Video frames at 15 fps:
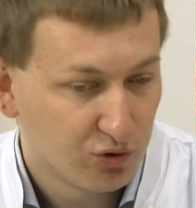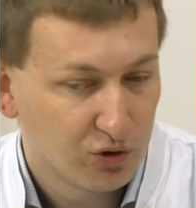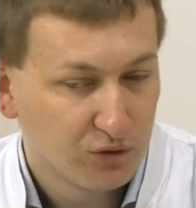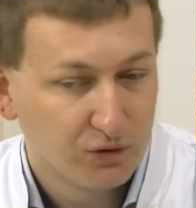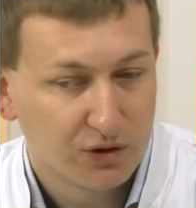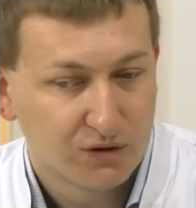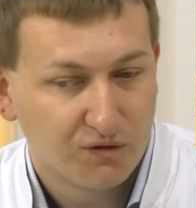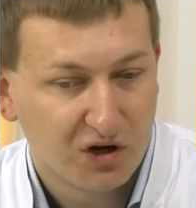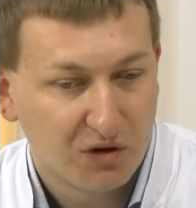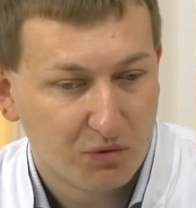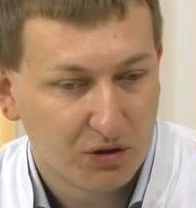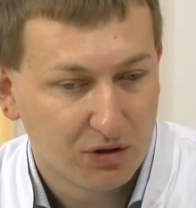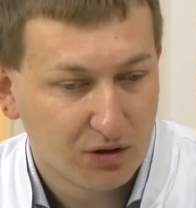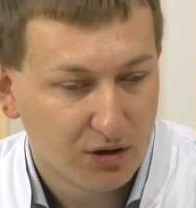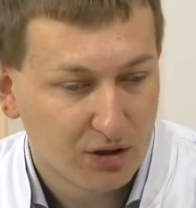что у него есть
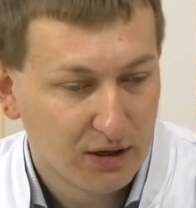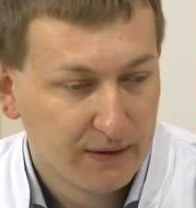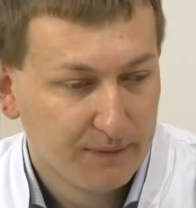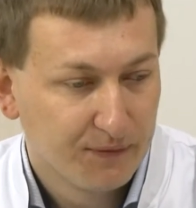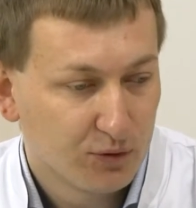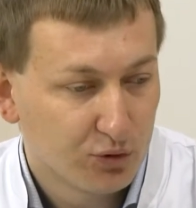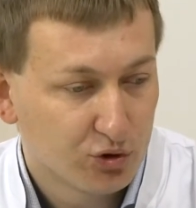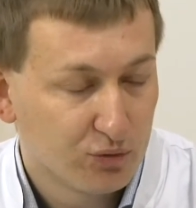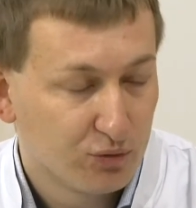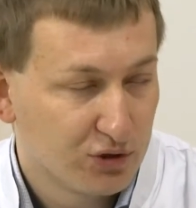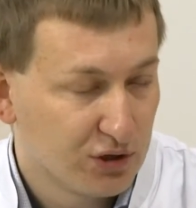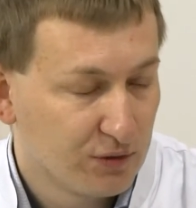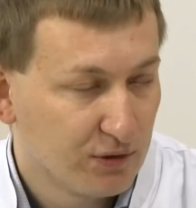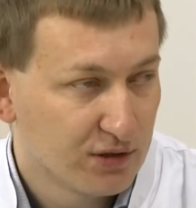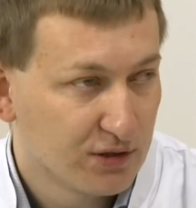время на то, чтобы
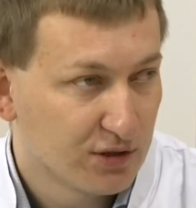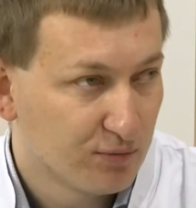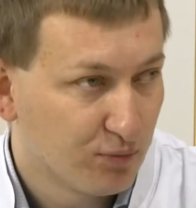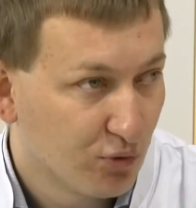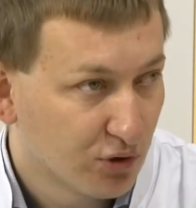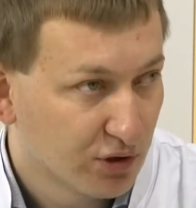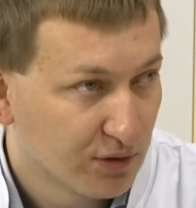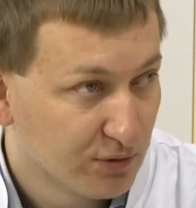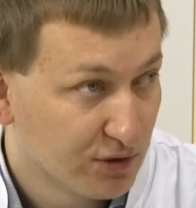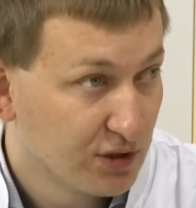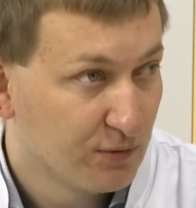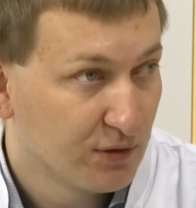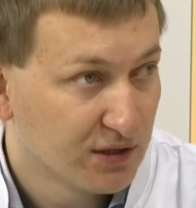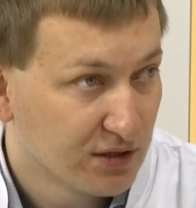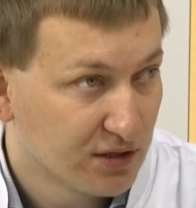заниматься спортом,
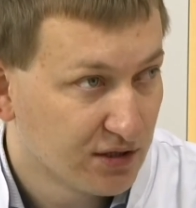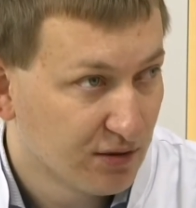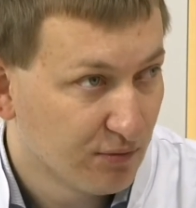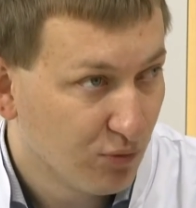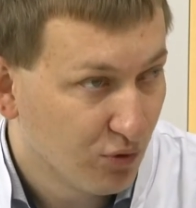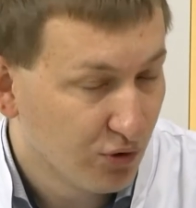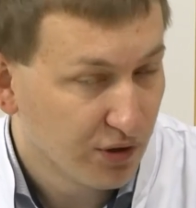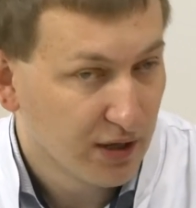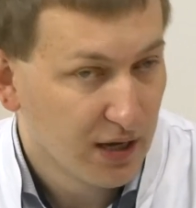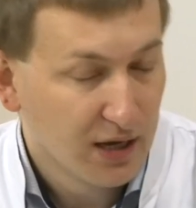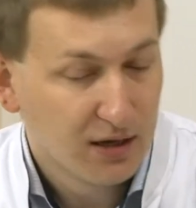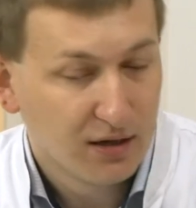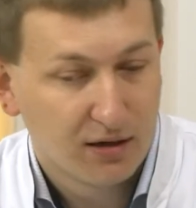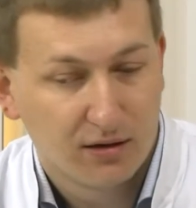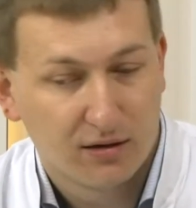заниматься собой,
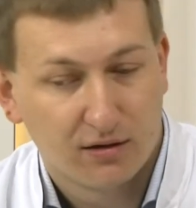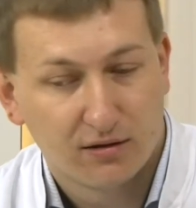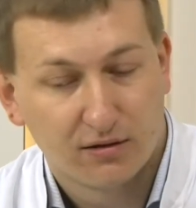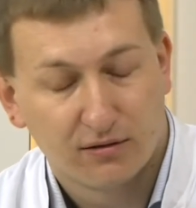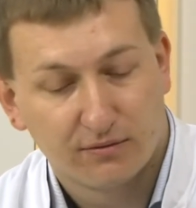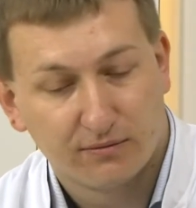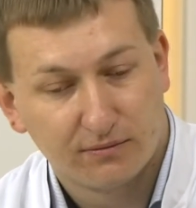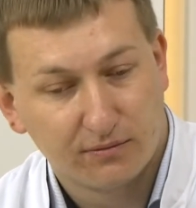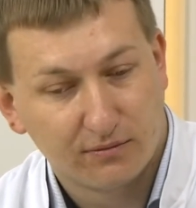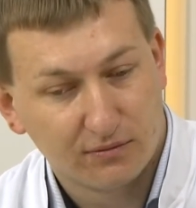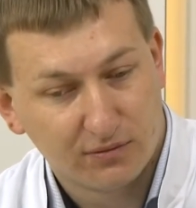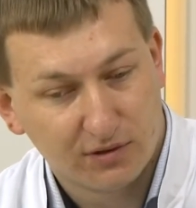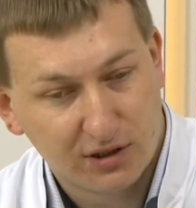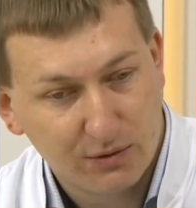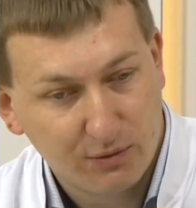а,
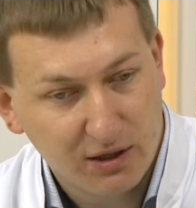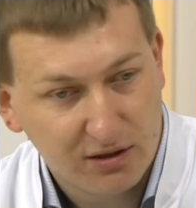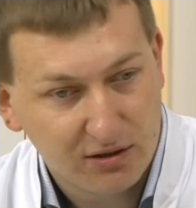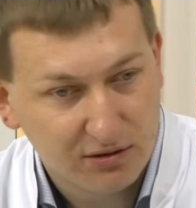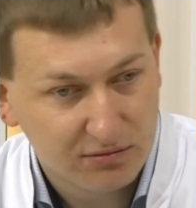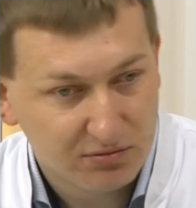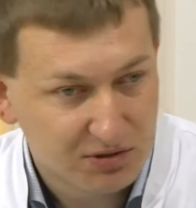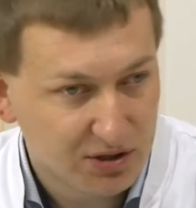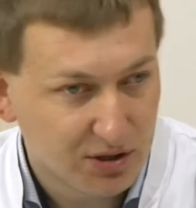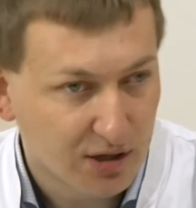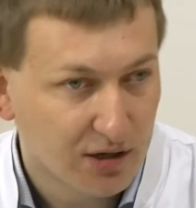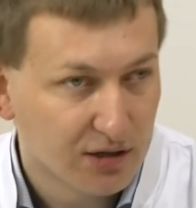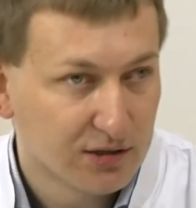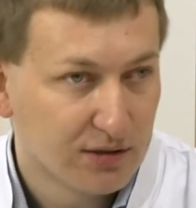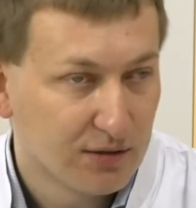снимать
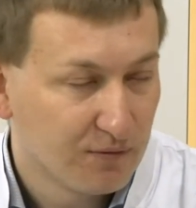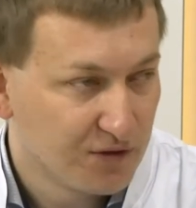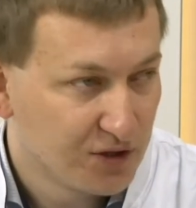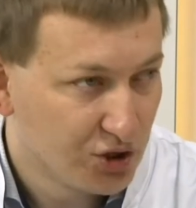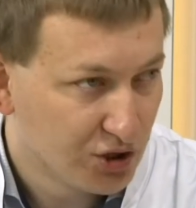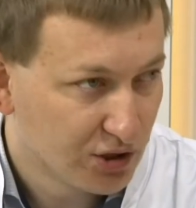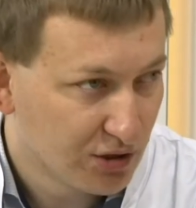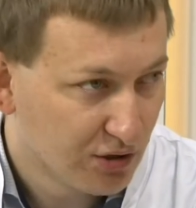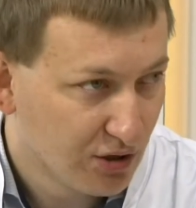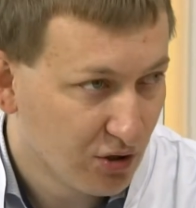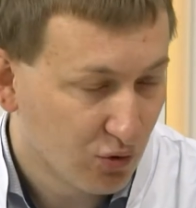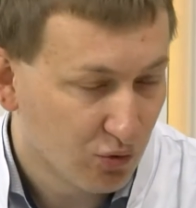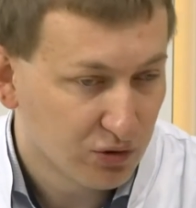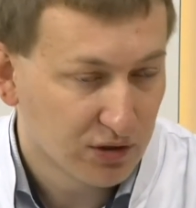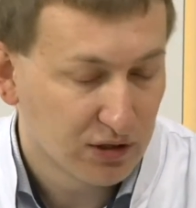стресс, там, физической
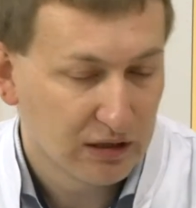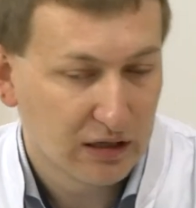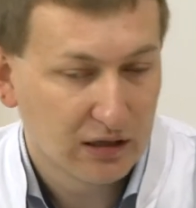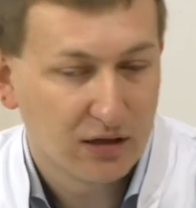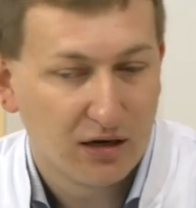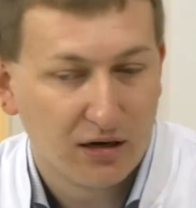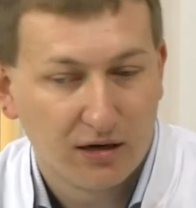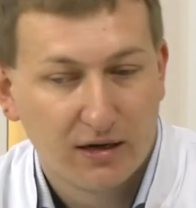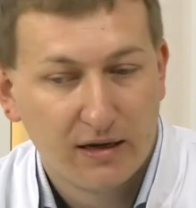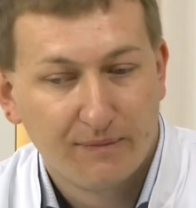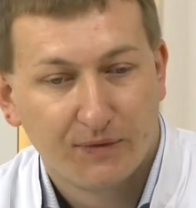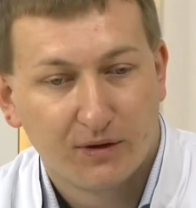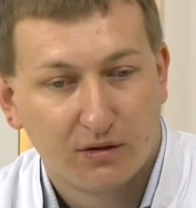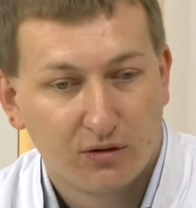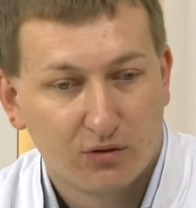нагрузкой и так далее.
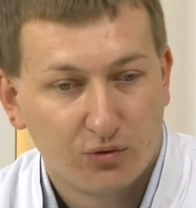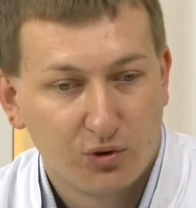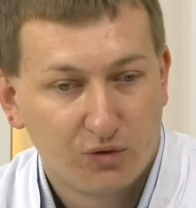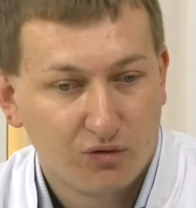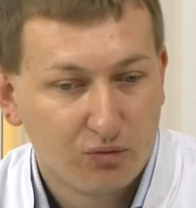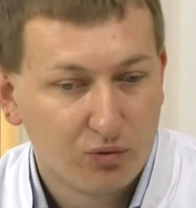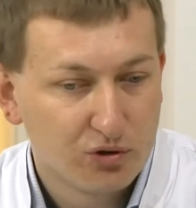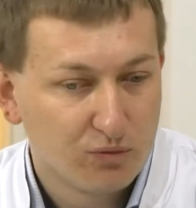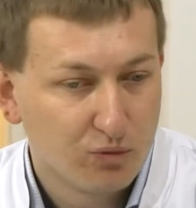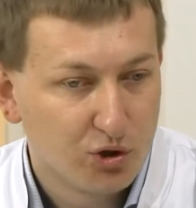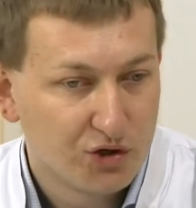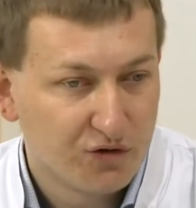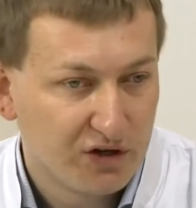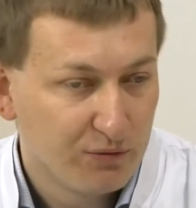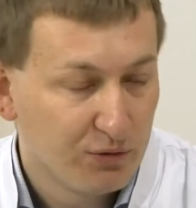у него будет
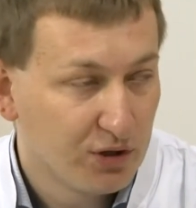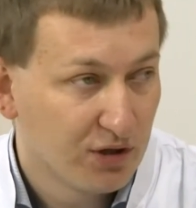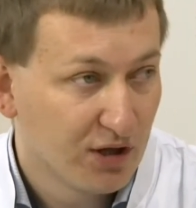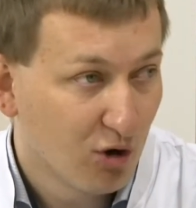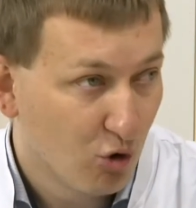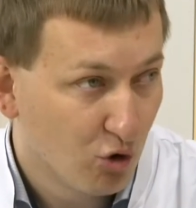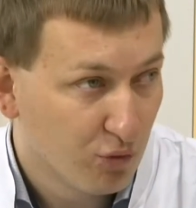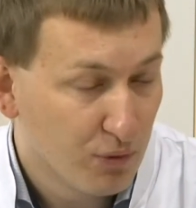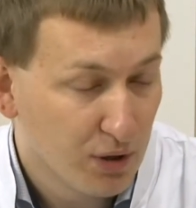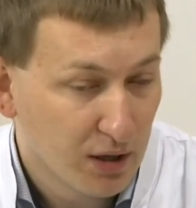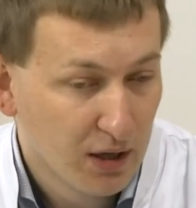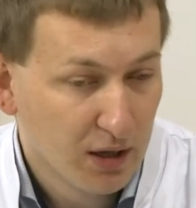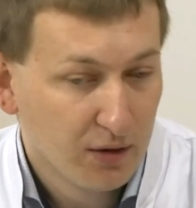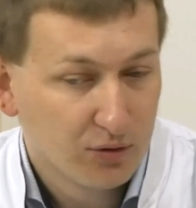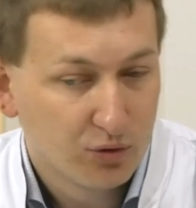больше времени на
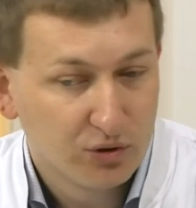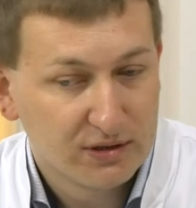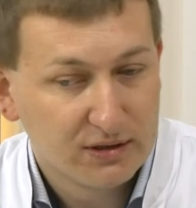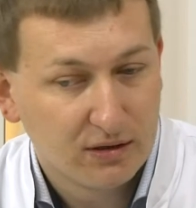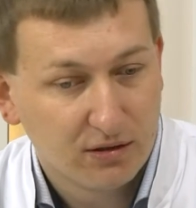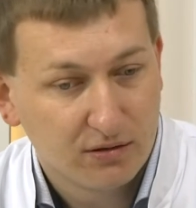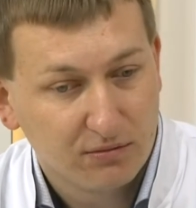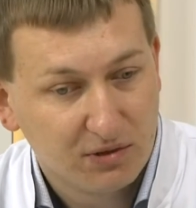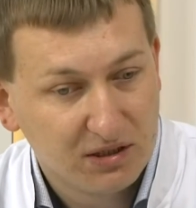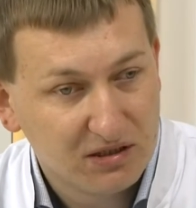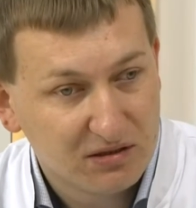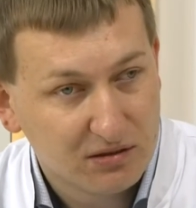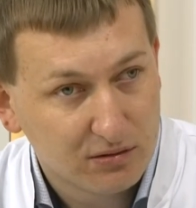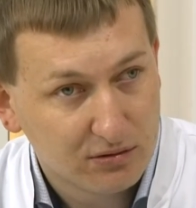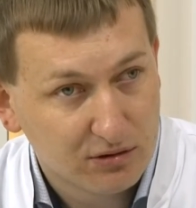хобби. Но если
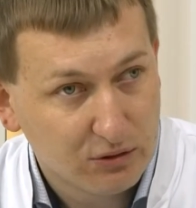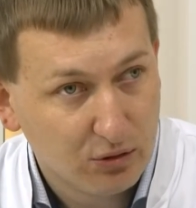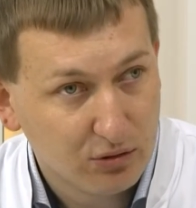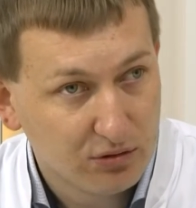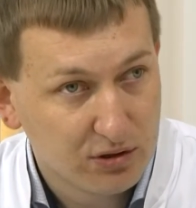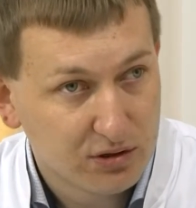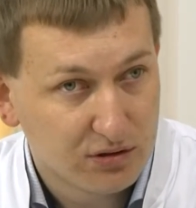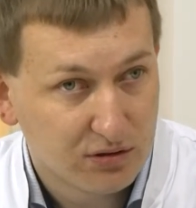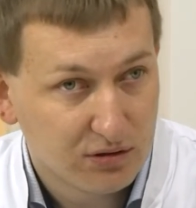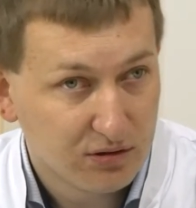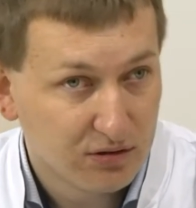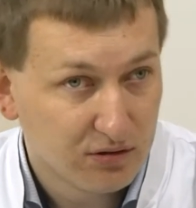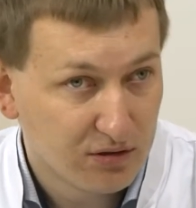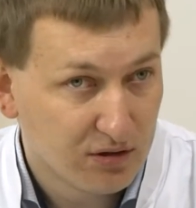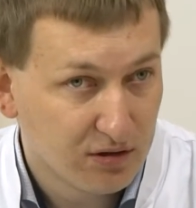есть склонность
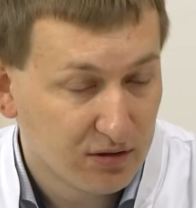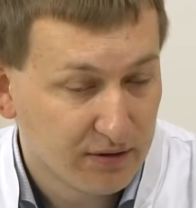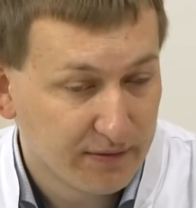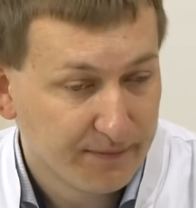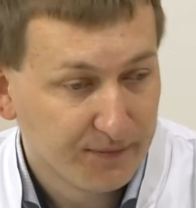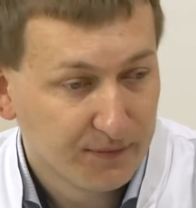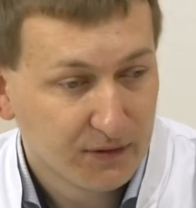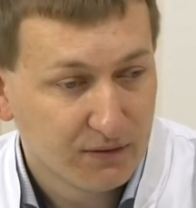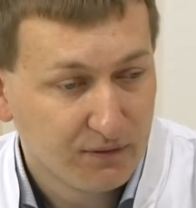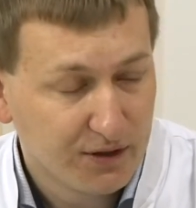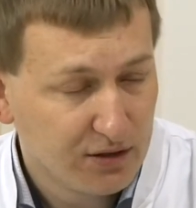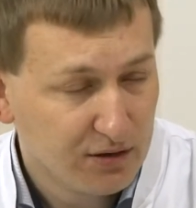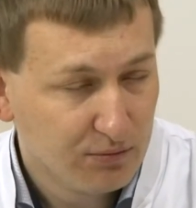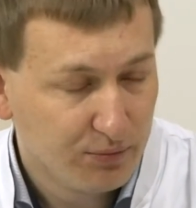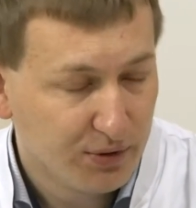э, к
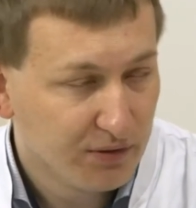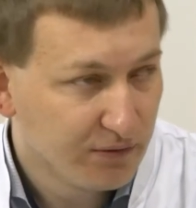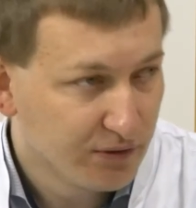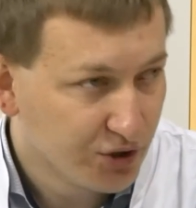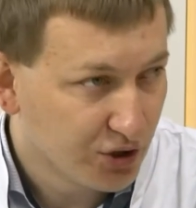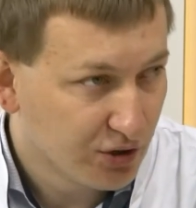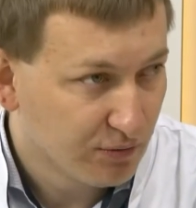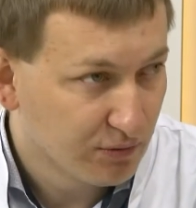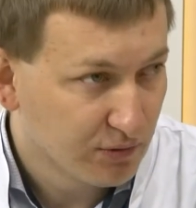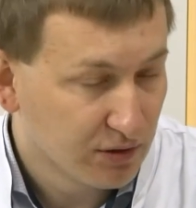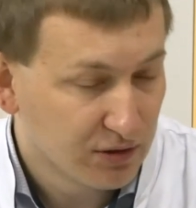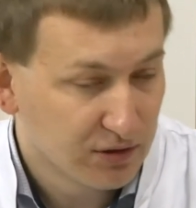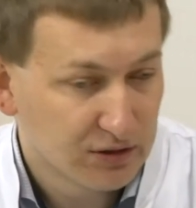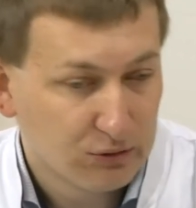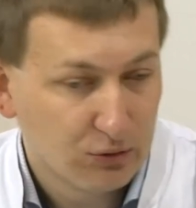вредным
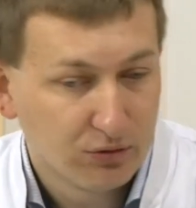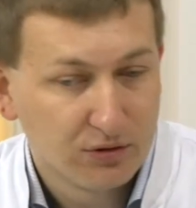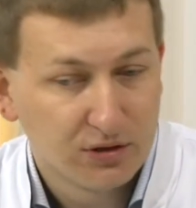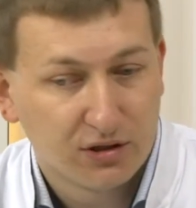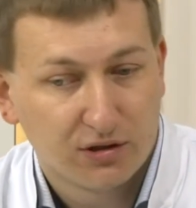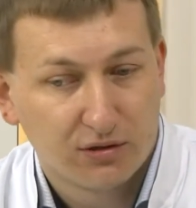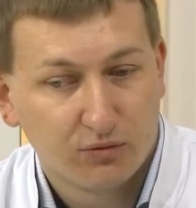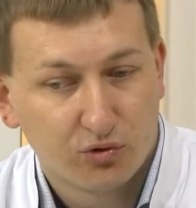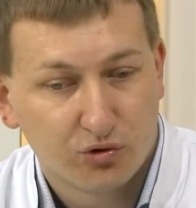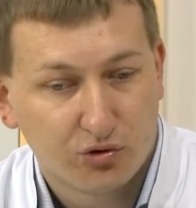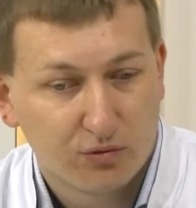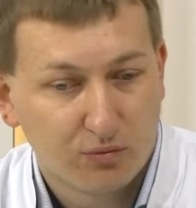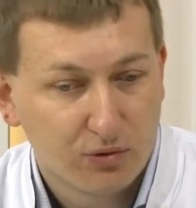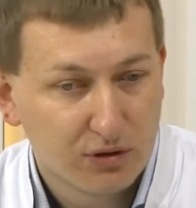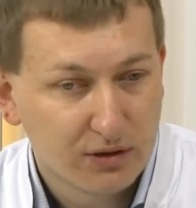привычкам, склонность к тому,
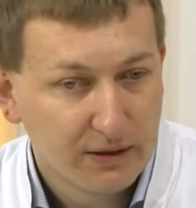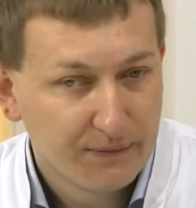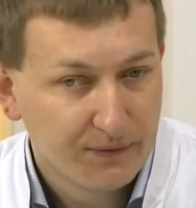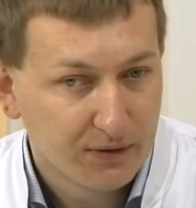чтобы